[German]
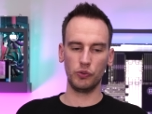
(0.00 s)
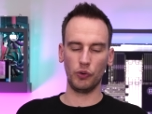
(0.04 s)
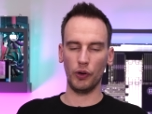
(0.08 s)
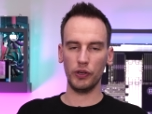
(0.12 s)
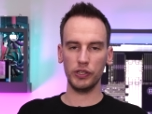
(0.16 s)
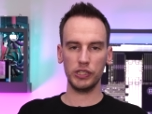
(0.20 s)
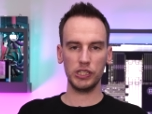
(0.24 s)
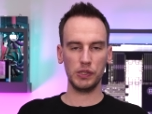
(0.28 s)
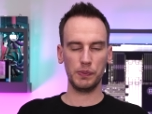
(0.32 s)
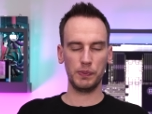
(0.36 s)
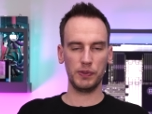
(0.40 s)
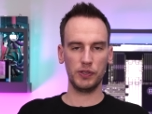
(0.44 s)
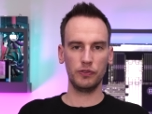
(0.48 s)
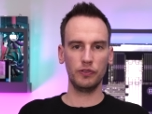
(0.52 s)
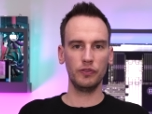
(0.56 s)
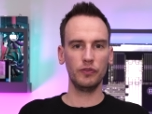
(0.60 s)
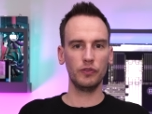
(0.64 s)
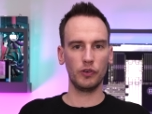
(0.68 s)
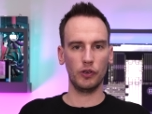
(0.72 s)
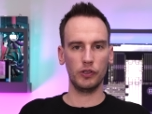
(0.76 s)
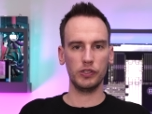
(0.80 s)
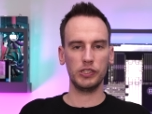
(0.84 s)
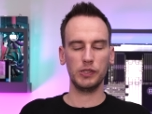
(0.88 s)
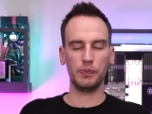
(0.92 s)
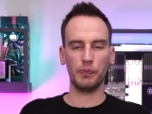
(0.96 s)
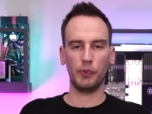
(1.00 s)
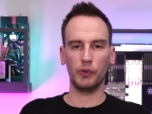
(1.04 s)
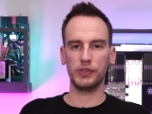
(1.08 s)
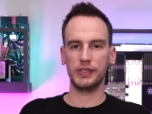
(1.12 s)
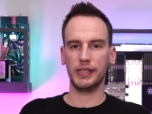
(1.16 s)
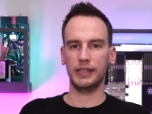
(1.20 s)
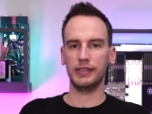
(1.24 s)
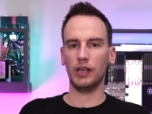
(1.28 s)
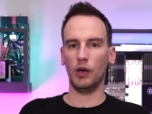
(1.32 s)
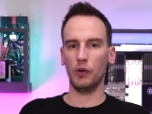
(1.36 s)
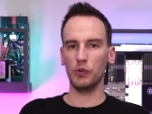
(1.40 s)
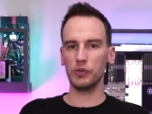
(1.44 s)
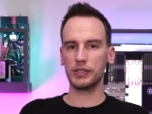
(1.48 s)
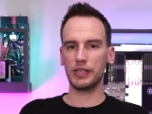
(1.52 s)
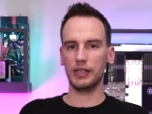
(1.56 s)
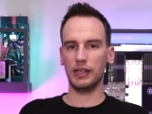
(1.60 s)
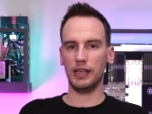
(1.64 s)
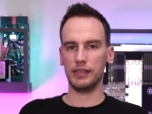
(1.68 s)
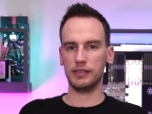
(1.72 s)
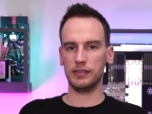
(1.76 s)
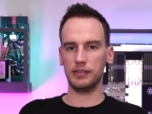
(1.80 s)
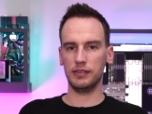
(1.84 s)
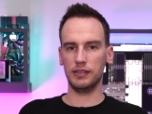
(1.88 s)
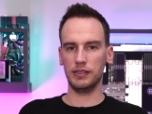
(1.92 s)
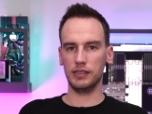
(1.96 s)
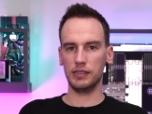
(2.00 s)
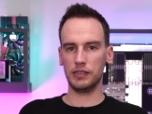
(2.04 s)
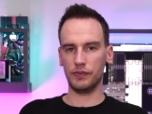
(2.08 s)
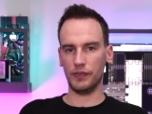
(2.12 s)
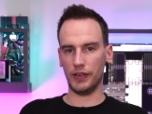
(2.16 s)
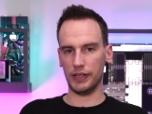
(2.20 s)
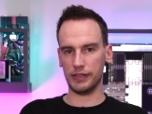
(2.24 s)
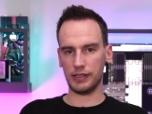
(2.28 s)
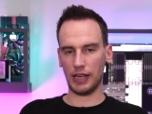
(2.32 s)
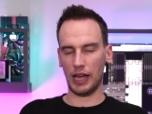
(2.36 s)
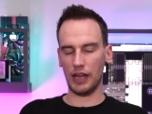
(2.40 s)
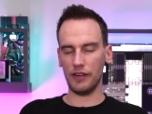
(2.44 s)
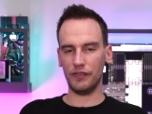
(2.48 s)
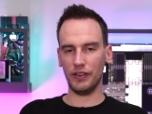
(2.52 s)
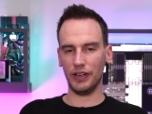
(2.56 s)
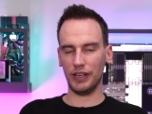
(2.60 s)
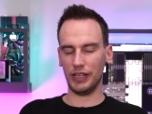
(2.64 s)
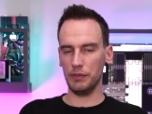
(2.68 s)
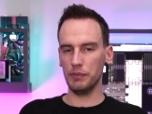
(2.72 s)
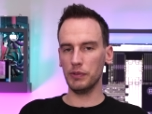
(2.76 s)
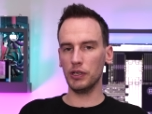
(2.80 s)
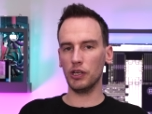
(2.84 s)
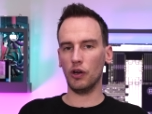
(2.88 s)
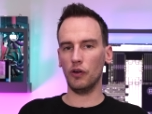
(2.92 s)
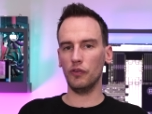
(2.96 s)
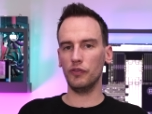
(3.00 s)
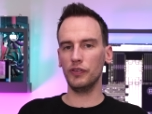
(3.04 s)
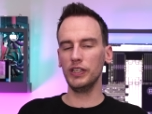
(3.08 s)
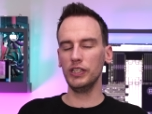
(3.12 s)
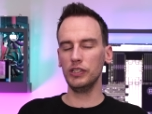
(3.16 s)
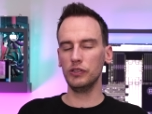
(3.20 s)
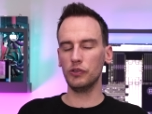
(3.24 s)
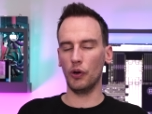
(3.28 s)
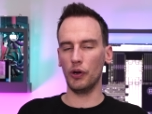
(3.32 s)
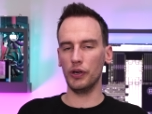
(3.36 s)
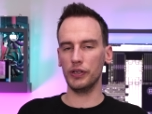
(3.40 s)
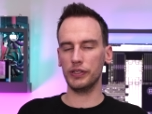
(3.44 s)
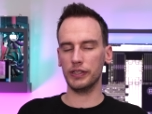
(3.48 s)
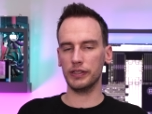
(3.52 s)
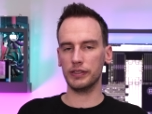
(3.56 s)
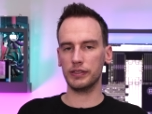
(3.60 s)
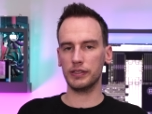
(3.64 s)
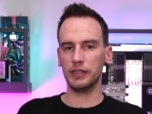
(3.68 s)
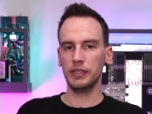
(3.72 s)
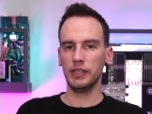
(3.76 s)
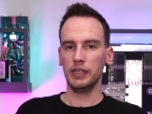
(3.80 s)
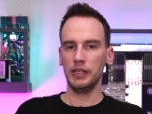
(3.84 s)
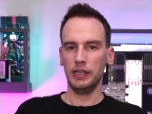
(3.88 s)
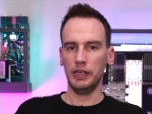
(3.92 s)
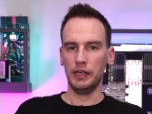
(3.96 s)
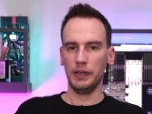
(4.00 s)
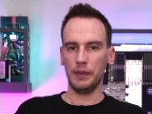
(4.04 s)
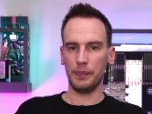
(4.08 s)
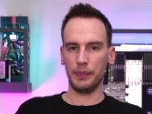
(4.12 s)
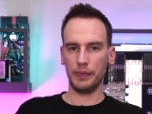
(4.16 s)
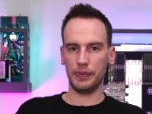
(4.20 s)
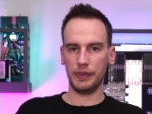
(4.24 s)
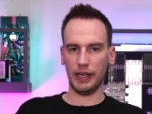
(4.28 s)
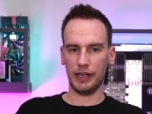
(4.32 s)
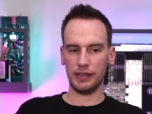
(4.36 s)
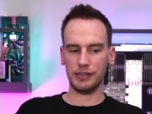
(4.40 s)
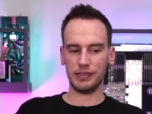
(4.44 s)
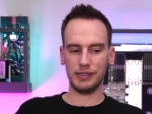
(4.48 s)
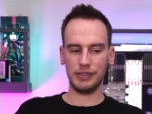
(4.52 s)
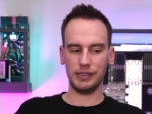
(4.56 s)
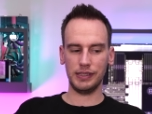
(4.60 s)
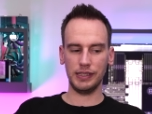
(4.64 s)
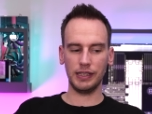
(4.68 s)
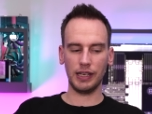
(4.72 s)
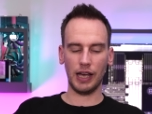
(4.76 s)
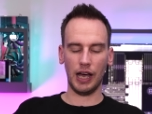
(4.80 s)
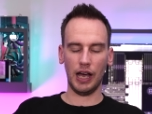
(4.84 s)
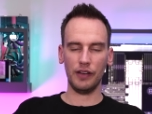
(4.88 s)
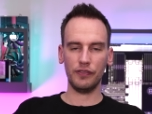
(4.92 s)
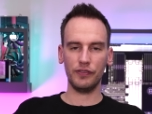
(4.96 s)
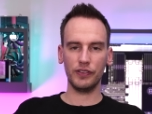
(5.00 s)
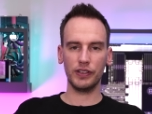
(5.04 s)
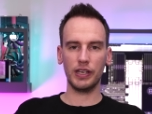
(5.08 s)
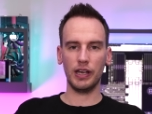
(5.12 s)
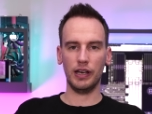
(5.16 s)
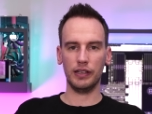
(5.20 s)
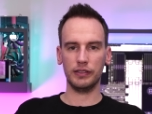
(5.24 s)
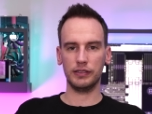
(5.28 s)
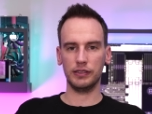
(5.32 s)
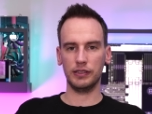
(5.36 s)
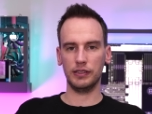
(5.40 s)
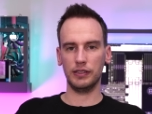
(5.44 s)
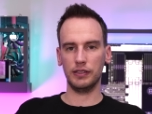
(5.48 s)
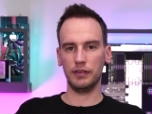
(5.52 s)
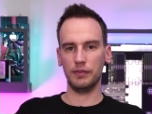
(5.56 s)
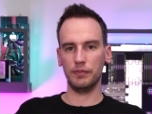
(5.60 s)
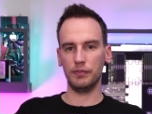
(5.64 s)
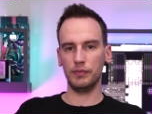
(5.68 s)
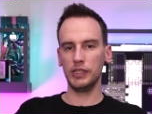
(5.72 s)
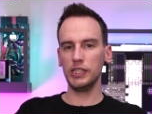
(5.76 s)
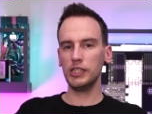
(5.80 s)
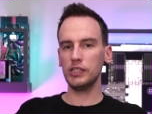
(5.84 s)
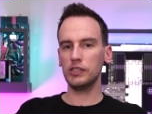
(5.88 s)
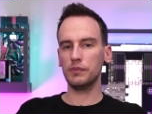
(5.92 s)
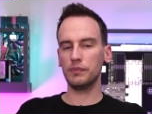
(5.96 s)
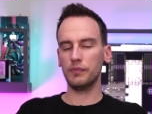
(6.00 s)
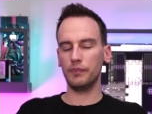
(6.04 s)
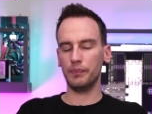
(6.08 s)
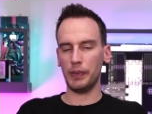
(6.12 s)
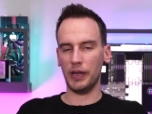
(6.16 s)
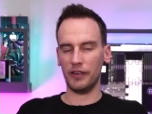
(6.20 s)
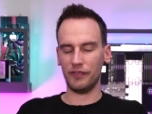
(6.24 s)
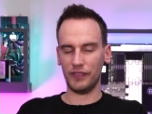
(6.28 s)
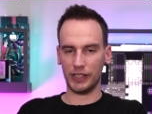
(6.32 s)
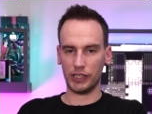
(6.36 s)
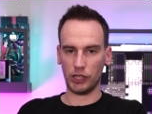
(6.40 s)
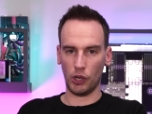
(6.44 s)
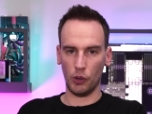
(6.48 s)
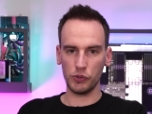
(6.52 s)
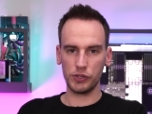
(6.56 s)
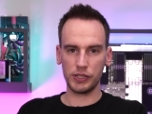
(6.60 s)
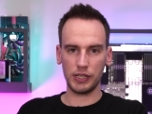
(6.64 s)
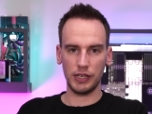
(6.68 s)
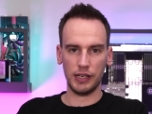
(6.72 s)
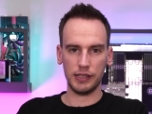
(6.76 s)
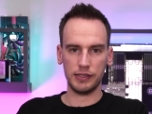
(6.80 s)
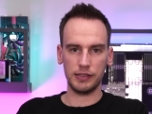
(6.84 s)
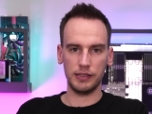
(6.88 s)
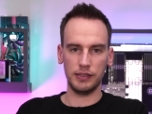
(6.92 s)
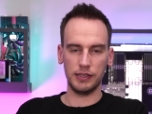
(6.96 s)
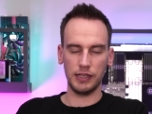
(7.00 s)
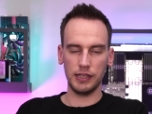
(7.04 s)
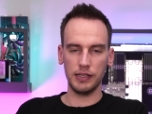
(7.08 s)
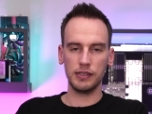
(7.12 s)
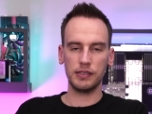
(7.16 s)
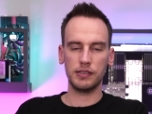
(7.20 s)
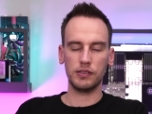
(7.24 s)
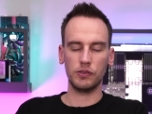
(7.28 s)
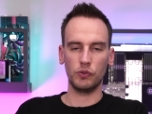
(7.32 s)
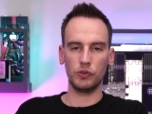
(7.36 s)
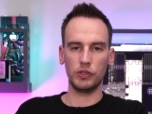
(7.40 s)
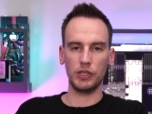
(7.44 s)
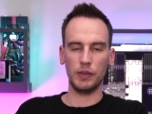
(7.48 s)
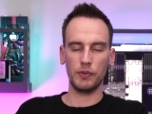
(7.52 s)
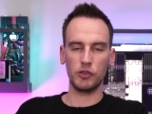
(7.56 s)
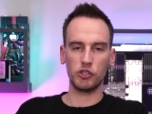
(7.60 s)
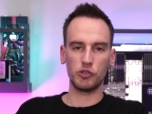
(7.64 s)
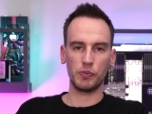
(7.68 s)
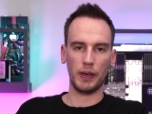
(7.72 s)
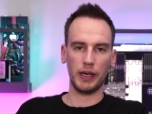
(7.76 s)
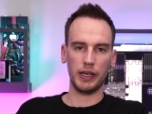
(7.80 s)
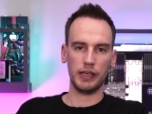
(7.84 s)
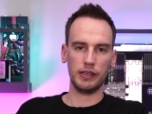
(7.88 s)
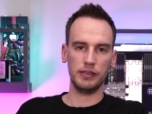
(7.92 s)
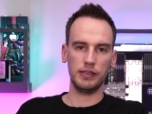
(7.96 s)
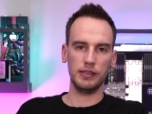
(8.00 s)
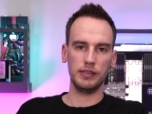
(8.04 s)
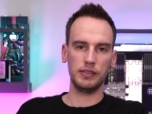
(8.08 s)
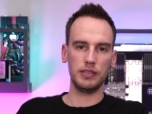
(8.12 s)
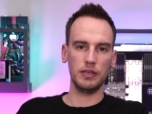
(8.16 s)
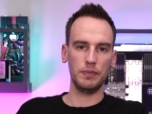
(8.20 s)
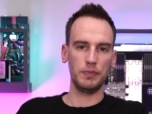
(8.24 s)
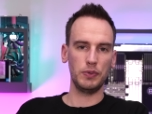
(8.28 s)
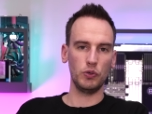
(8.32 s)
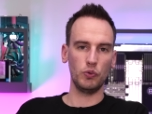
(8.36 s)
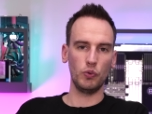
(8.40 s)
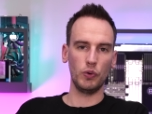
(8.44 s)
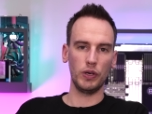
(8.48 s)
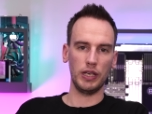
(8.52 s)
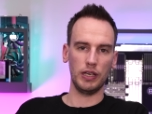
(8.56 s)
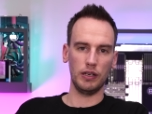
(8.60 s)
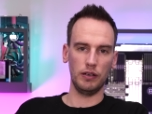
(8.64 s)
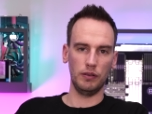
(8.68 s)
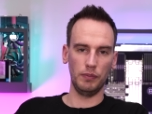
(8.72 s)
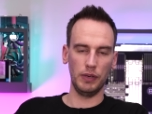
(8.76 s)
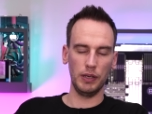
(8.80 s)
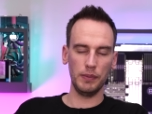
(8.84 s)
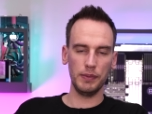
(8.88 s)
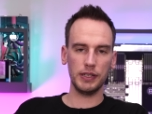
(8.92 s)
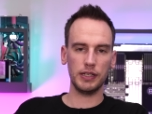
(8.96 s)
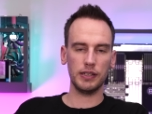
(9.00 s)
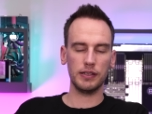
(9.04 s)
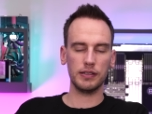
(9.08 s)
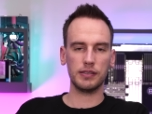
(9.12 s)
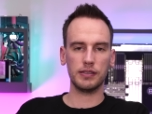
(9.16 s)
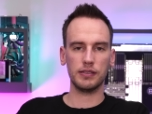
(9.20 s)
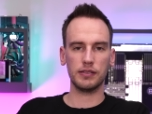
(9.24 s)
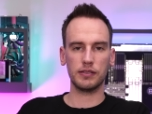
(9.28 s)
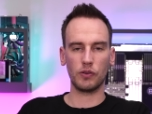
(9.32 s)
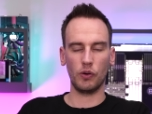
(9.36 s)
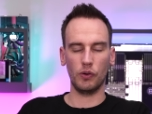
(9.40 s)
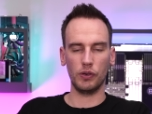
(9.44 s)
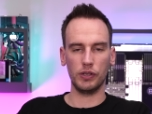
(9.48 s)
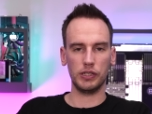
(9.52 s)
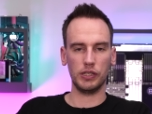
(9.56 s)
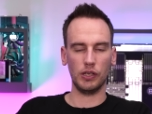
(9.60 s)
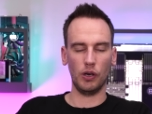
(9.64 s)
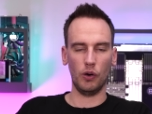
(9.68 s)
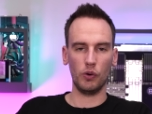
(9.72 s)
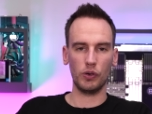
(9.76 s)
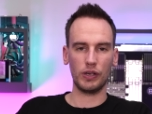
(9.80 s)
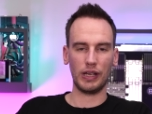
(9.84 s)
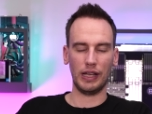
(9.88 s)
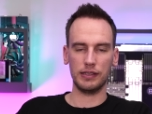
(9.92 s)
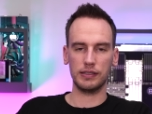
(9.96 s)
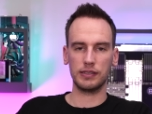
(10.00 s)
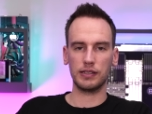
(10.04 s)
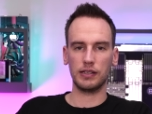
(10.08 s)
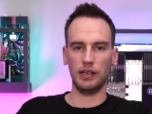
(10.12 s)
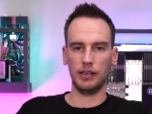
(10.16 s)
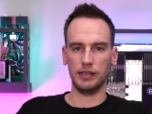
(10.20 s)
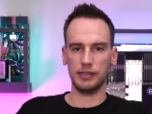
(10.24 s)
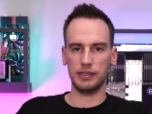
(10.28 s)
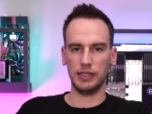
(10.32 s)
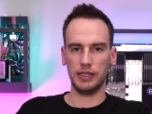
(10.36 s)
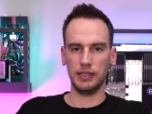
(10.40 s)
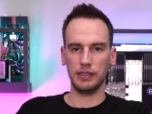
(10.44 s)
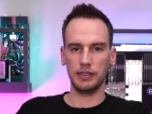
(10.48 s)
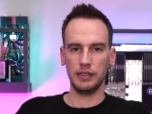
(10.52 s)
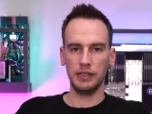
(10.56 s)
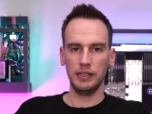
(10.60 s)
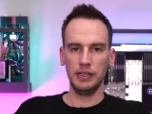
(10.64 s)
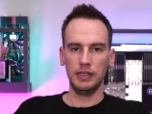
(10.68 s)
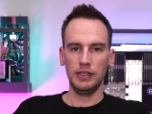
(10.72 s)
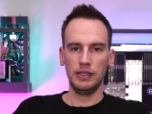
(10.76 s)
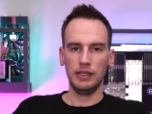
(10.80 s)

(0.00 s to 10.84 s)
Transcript: 90 bis 95% ausgelastet ist, was einfach immer darauf hindeutet, dass die Grafikkarte nicht perfekt ausgelastet ist und dementsprechend die CPU eher im Limit ist. Das konnte ich auch ganz klar sehen.